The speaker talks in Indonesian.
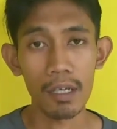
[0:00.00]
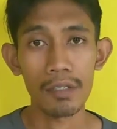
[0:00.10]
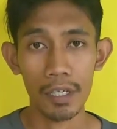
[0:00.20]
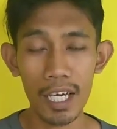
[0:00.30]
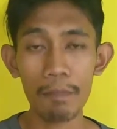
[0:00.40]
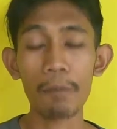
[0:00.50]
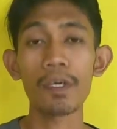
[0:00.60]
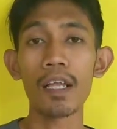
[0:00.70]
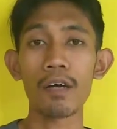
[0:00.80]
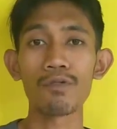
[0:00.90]
sehingga
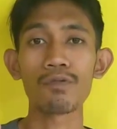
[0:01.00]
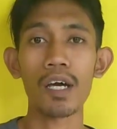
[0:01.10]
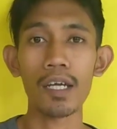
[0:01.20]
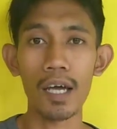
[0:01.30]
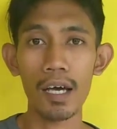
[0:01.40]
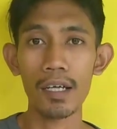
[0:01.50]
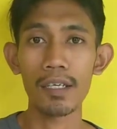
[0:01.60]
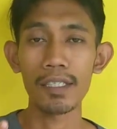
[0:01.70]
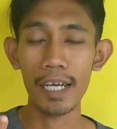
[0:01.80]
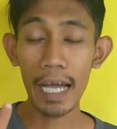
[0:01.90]
apabila unsur
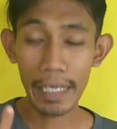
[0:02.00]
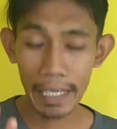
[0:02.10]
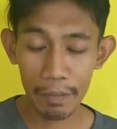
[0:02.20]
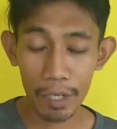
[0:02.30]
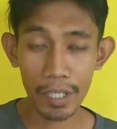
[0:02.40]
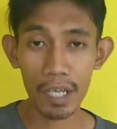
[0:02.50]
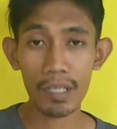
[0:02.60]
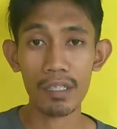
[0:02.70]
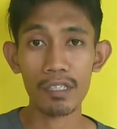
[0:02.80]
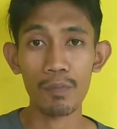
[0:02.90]
hara yang ada di media
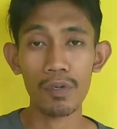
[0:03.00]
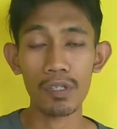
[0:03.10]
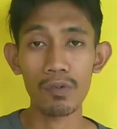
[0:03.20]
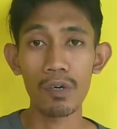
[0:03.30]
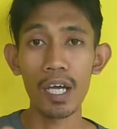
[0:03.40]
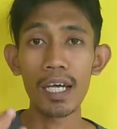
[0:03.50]
tersebut itu